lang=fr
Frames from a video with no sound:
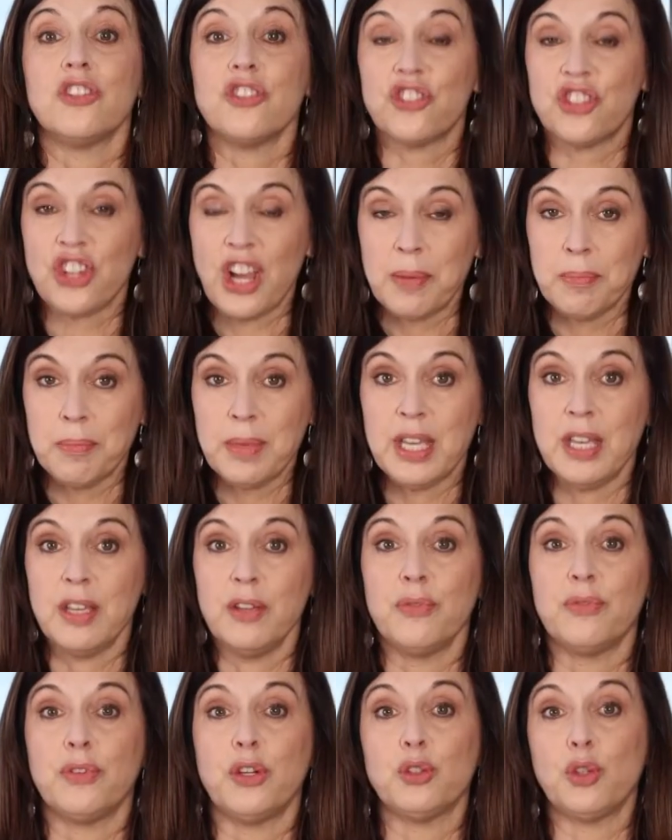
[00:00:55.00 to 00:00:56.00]

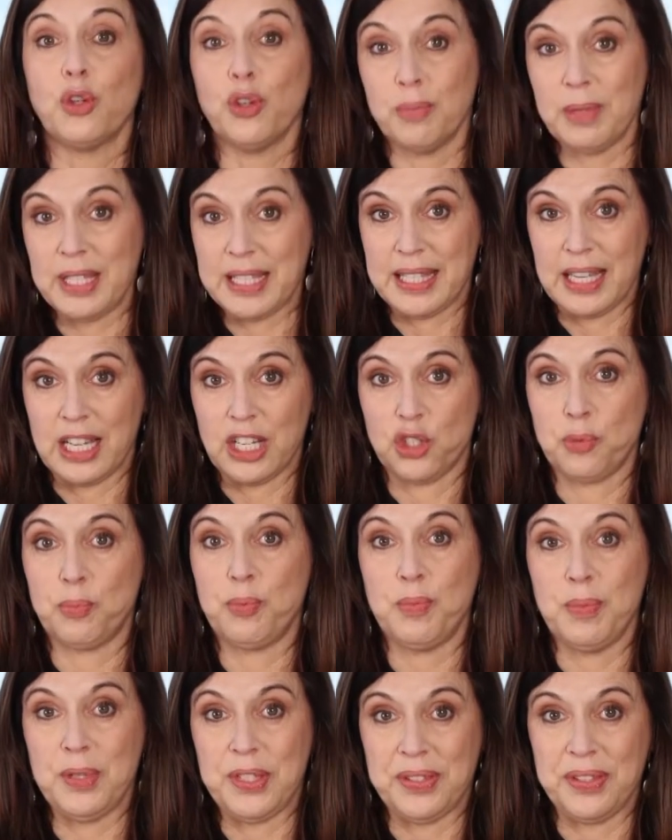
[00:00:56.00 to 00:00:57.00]
Jamais votre message
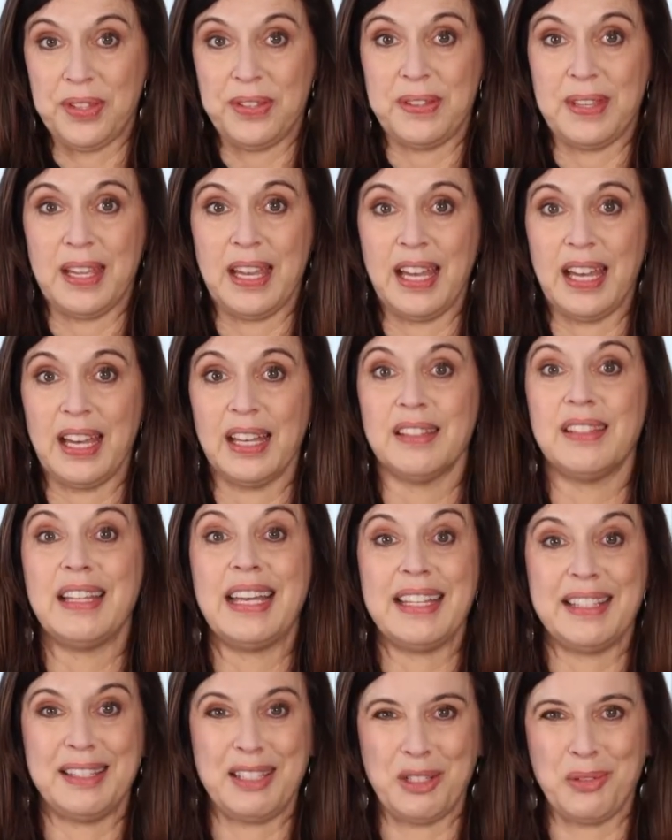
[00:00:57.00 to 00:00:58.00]
publicitaire
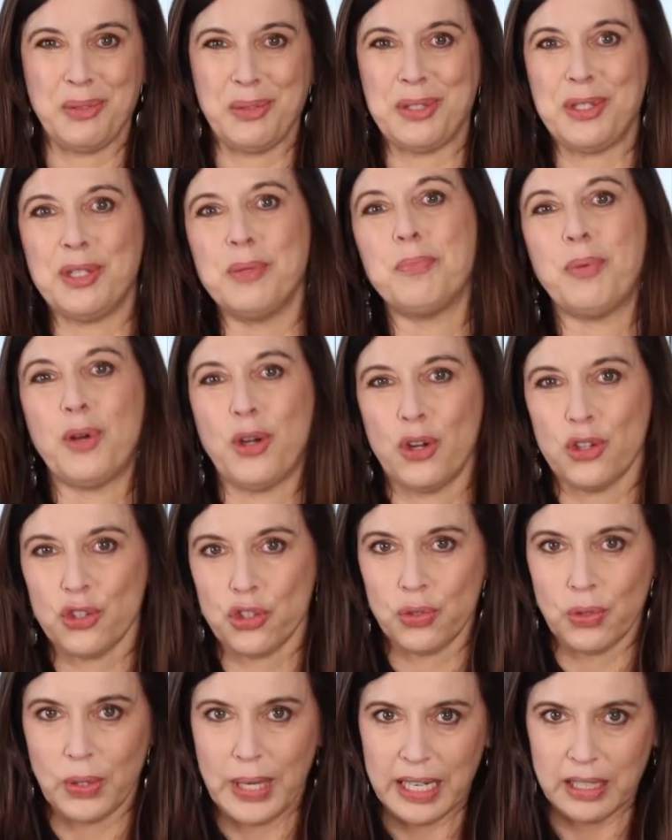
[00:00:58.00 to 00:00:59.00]
n'a été aussi
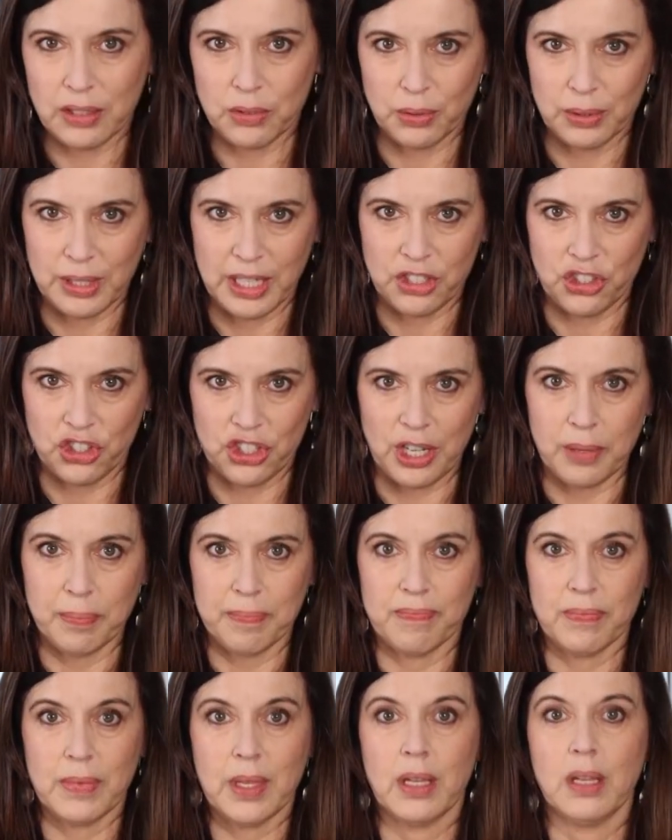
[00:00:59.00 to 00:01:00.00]
proche de l'acte d'achat.
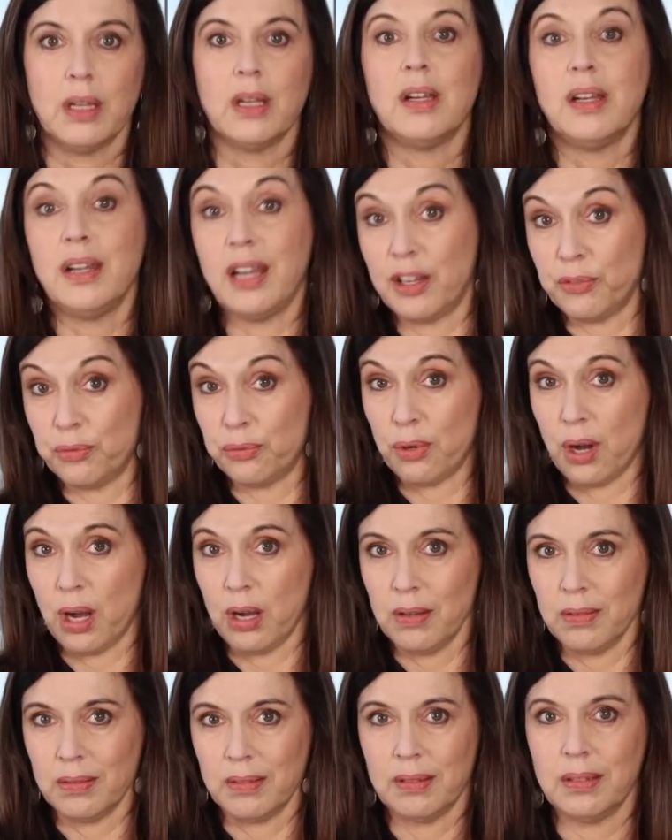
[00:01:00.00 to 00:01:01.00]
La
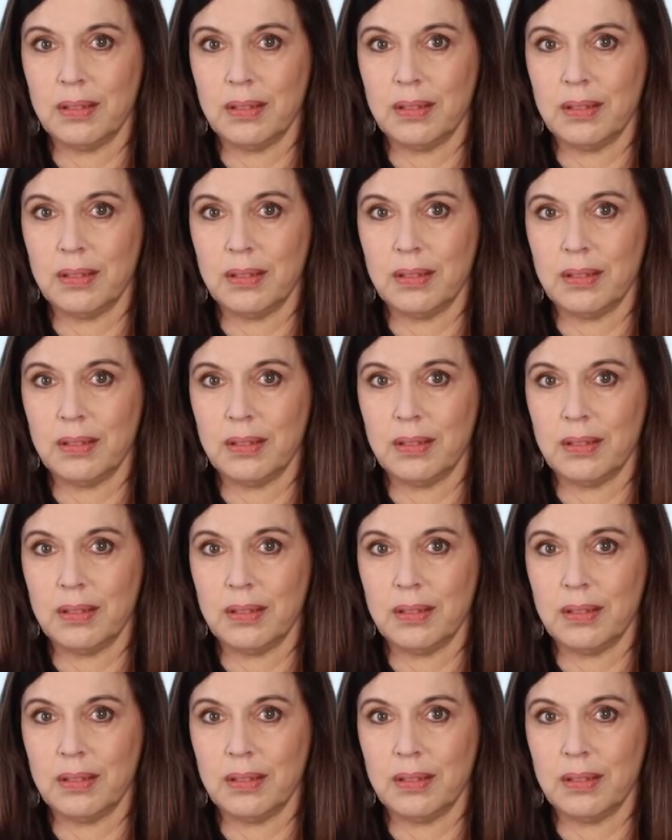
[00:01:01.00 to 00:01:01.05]
voix